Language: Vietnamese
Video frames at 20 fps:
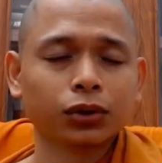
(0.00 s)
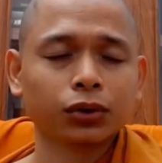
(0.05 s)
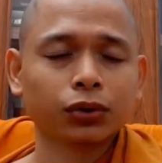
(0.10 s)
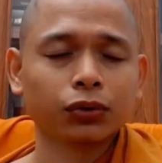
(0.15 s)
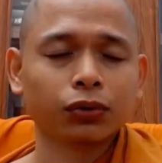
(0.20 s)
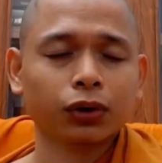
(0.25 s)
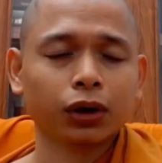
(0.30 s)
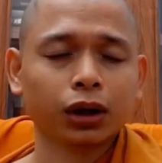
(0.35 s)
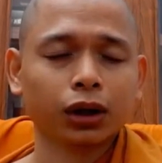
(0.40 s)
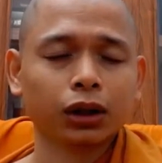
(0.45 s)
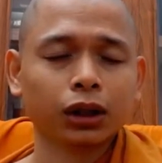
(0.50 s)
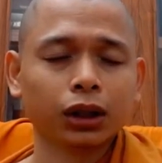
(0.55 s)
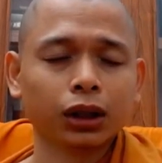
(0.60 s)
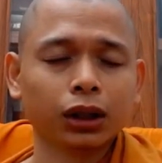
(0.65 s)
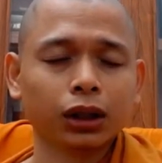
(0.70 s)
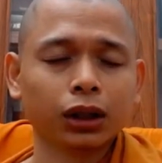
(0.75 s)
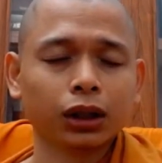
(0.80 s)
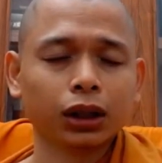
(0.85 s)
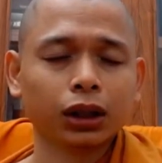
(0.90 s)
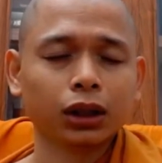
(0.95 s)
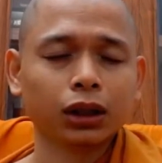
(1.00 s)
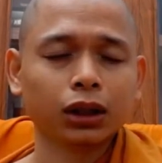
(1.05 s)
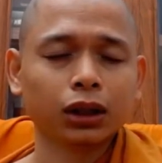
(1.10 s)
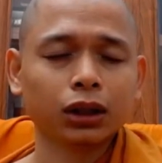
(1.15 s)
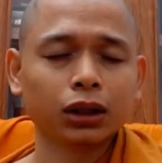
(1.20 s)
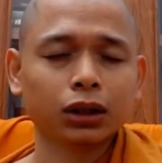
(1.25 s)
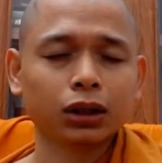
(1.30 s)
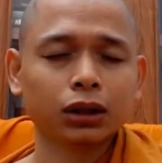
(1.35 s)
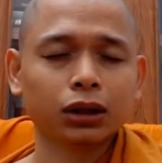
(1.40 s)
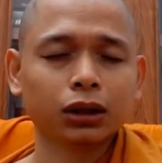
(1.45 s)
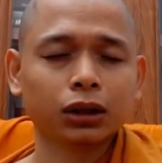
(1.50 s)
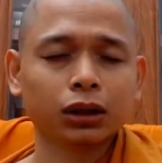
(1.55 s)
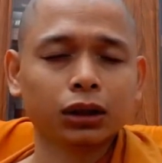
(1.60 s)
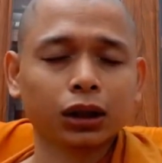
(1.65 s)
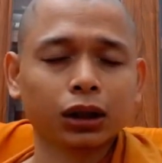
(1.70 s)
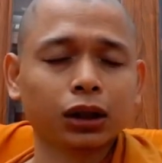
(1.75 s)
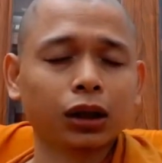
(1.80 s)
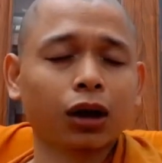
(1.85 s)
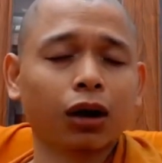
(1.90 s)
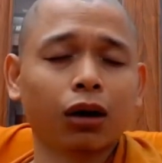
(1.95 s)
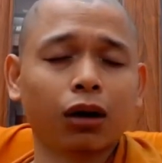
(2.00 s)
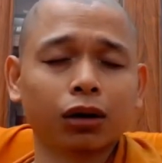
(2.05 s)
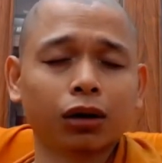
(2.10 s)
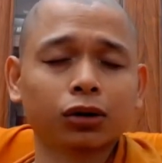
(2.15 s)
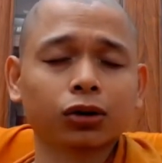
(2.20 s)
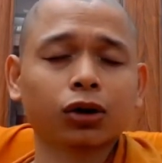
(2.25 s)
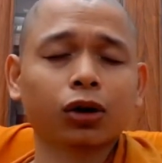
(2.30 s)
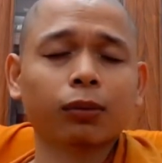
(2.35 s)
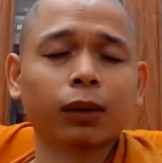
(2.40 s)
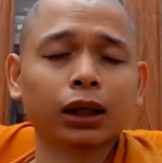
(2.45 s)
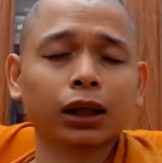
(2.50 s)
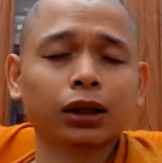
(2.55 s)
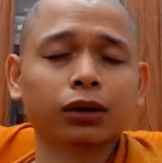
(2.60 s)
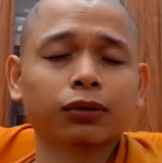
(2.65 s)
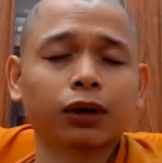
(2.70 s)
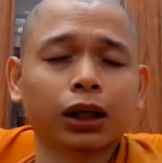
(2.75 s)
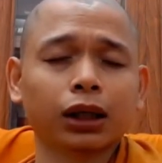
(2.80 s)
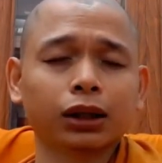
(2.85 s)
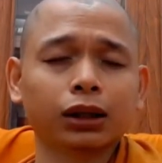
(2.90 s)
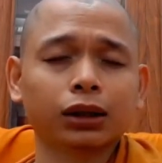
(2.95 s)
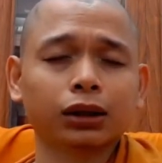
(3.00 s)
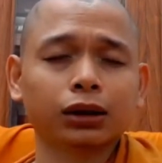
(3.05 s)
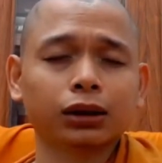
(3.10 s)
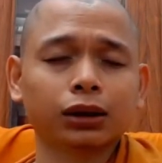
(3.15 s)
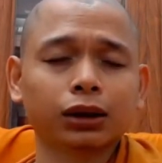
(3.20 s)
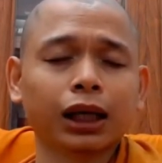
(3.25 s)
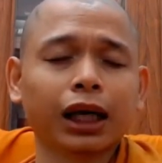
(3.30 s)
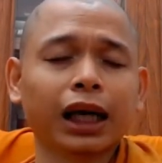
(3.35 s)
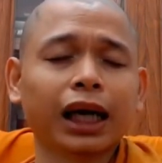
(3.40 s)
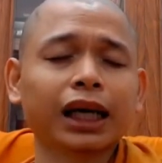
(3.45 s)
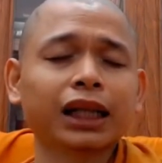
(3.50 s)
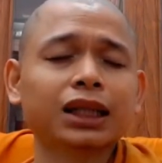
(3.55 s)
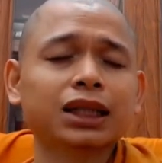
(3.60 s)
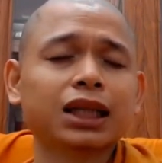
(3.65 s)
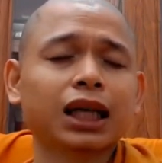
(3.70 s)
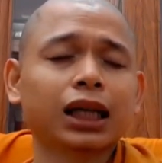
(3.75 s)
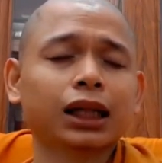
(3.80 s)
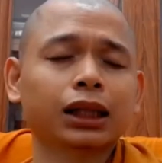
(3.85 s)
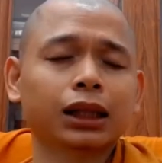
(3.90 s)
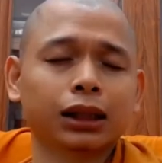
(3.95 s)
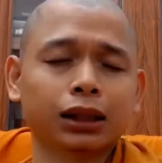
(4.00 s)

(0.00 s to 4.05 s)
và khi cái cái thọ nó có mặt như vậy đó cái ái nó sanh